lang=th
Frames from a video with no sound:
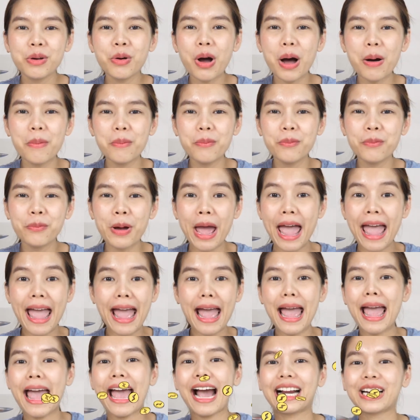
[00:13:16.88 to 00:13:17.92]
มีความแพ
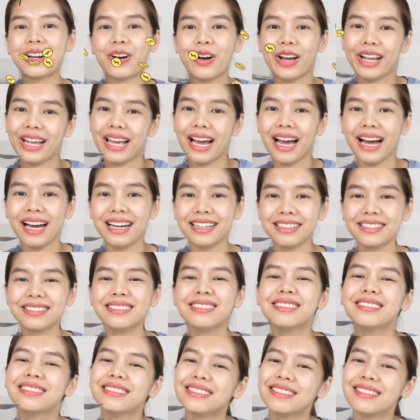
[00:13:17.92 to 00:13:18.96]
งหน่อยอะเอ
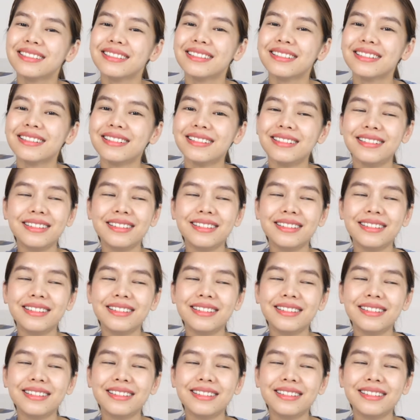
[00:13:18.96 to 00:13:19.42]
อ